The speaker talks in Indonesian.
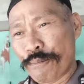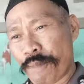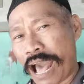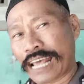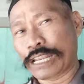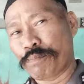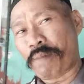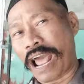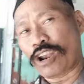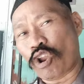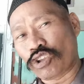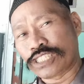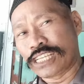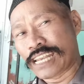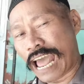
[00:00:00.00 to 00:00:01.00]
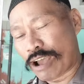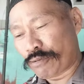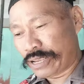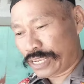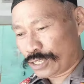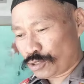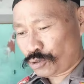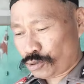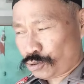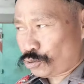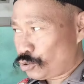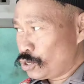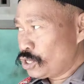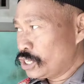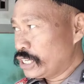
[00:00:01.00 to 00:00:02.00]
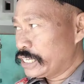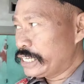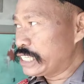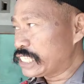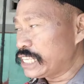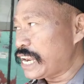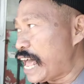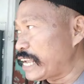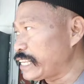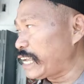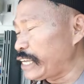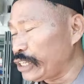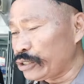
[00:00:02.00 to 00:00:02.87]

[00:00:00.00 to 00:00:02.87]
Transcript: gemah ripah loh jinawi itu istilahnya